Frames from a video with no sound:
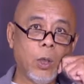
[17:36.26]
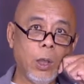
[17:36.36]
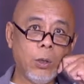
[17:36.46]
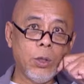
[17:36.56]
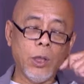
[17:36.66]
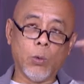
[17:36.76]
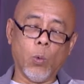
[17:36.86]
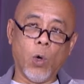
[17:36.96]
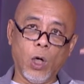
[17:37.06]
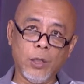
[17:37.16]
呃这个
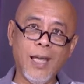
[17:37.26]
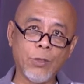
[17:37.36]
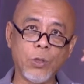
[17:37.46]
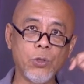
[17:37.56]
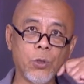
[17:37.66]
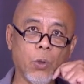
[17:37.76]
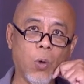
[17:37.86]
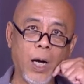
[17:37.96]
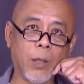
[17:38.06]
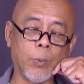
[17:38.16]
我大学学
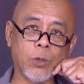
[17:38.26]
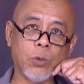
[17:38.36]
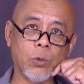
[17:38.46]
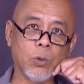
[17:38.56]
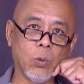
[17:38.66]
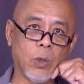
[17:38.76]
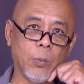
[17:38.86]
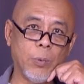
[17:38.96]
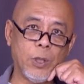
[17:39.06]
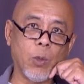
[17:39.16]
画的嘛，所以说我
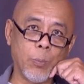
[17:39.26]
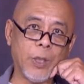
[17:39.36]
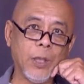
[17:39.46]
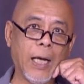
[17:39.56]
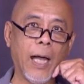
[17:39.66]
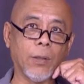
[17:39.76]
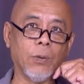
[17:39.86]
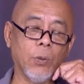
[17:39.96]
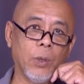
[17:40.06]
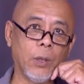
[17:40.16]
比较敏感，
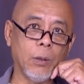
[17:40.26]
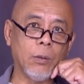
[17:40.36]
因为